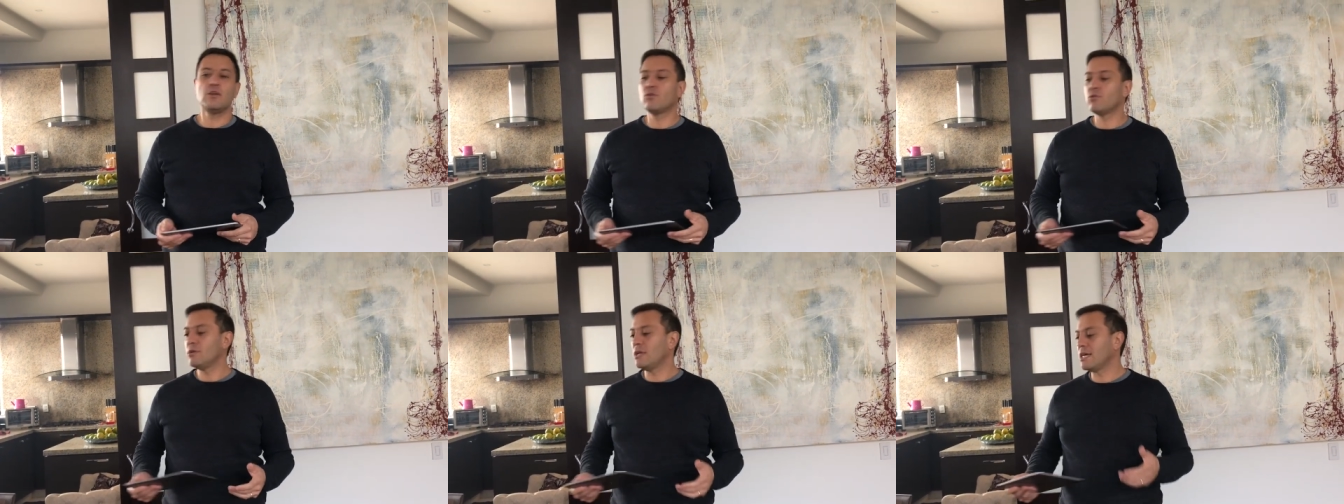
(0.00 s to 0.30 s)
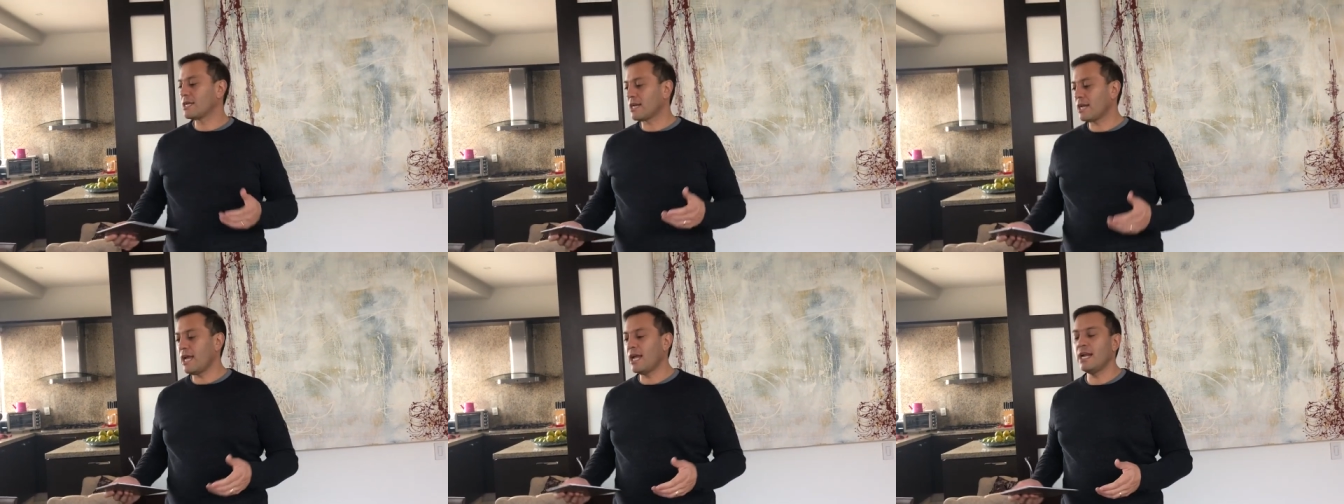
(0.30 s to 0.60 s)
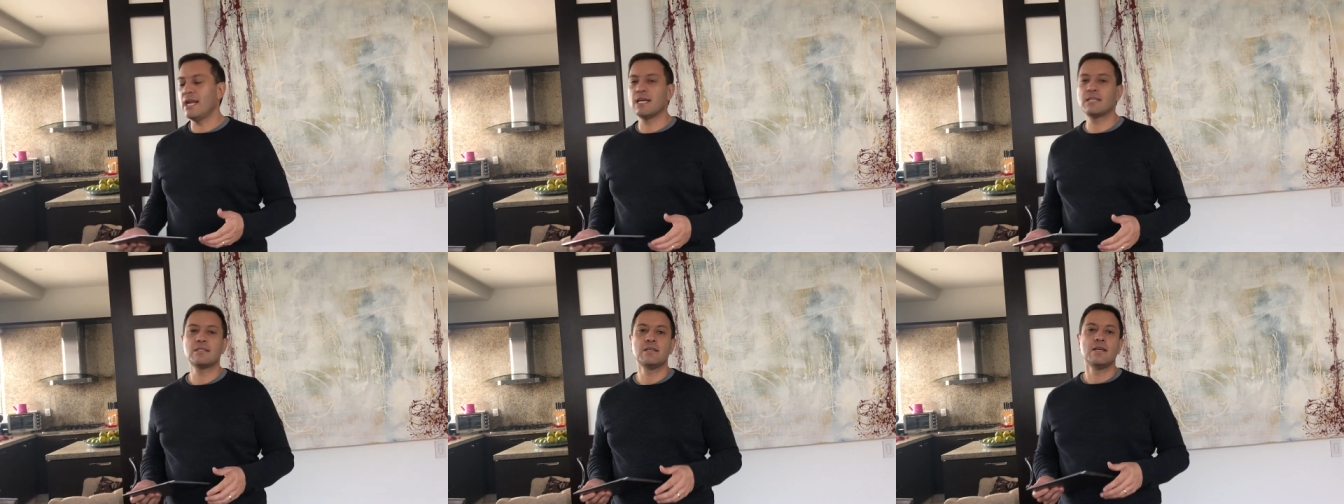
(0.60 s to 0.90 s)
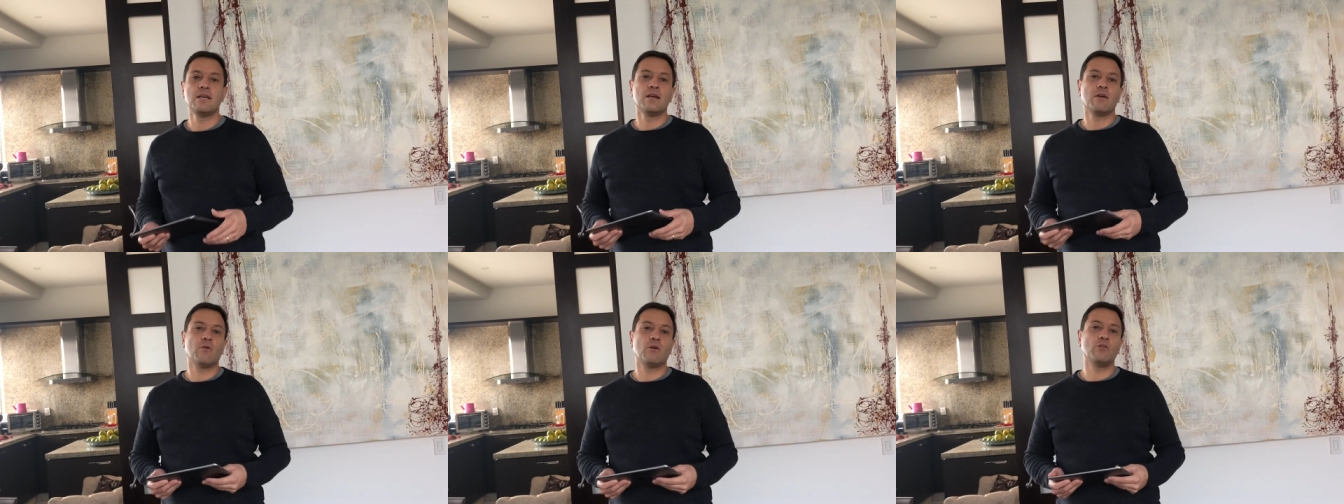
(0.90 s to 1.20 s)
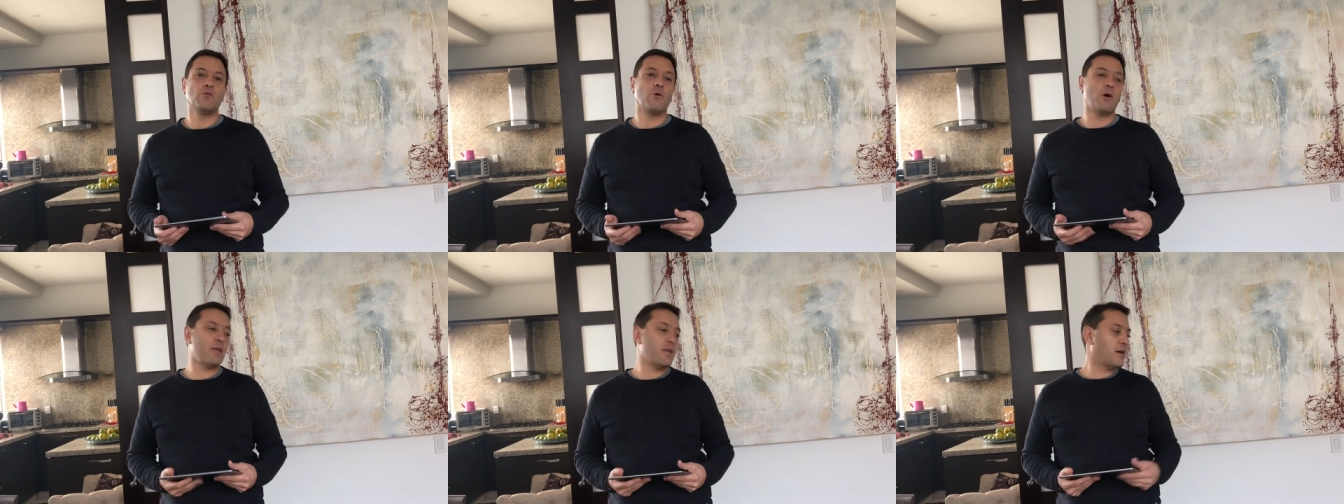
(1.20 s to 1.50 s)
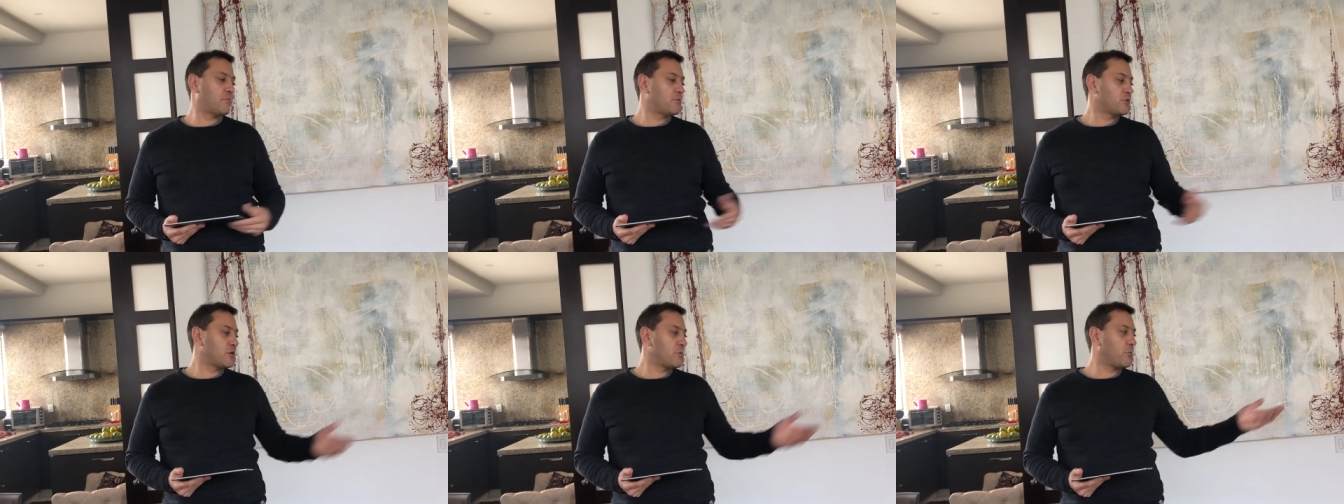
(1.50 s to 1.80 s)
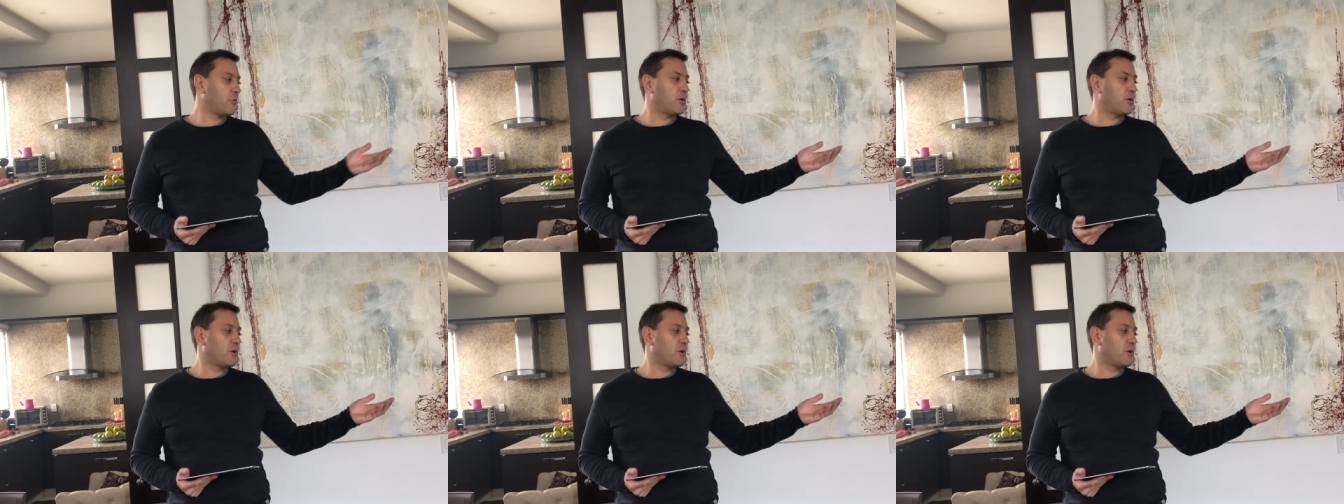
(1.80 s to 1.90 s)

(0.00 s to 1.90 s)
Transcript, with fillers: y con las reglas cuando vayamos a